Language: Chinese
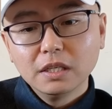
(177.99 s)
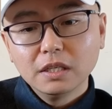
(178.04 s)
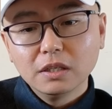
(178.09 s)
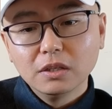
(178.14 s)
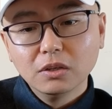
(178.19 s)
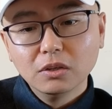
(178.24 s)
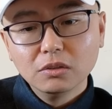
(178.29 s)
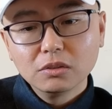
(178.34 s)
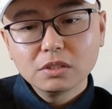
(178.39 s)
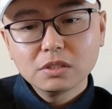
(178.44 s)

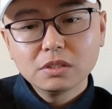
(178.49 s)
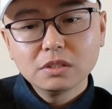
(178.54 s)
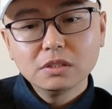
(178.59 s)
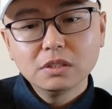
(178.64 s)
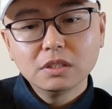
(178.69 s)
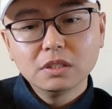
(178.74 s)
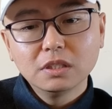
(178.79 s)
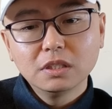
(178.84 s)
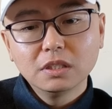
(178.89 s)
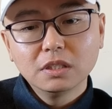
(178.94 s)
俄罗斯
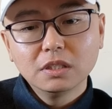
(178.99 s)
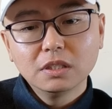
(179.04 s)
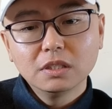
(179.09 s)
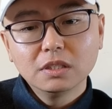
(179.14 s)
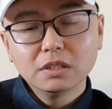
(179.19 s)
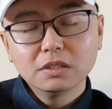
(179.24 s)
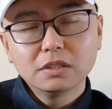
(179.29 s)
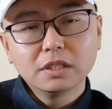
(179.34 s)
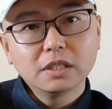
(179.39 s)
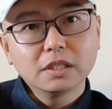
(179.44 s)

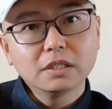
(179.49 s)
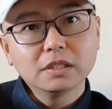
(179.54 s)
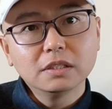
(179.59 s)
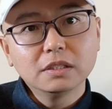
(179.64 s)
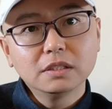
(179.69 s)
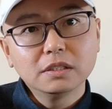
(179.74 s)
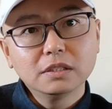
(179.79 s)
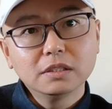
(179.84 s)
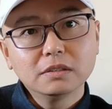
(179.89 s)
和这个